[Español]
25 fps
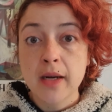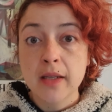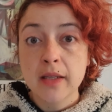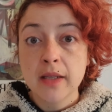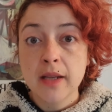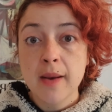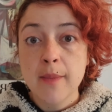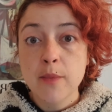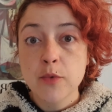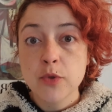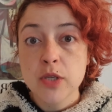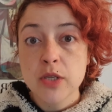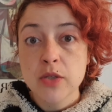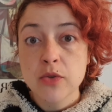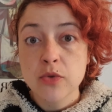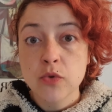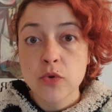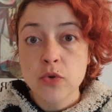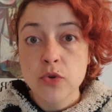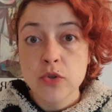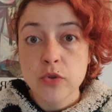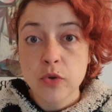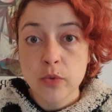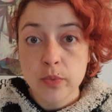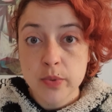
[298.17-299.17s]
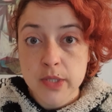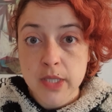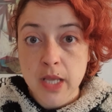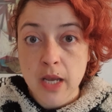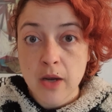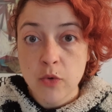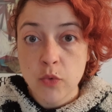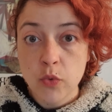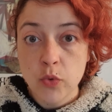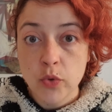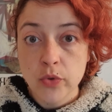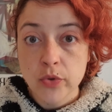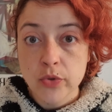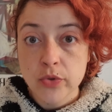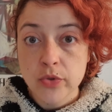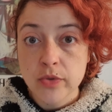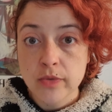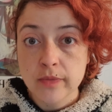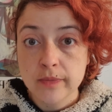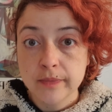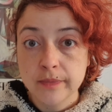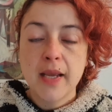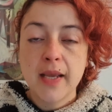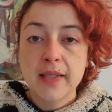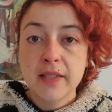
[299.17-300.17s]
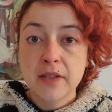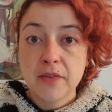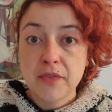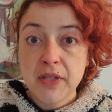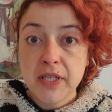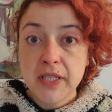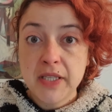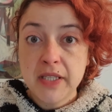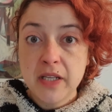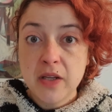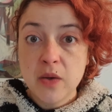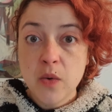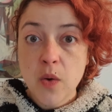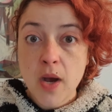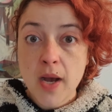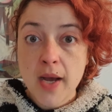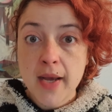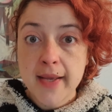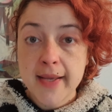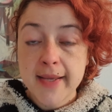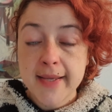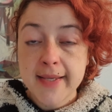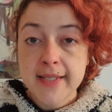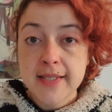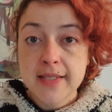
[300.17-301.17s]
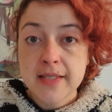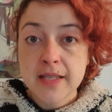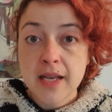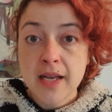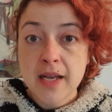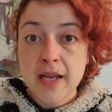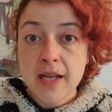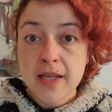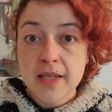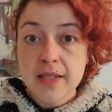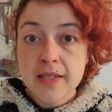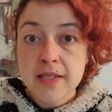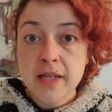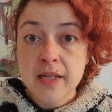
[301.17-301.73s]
digamos, esos obstáculos. En definitiva, estas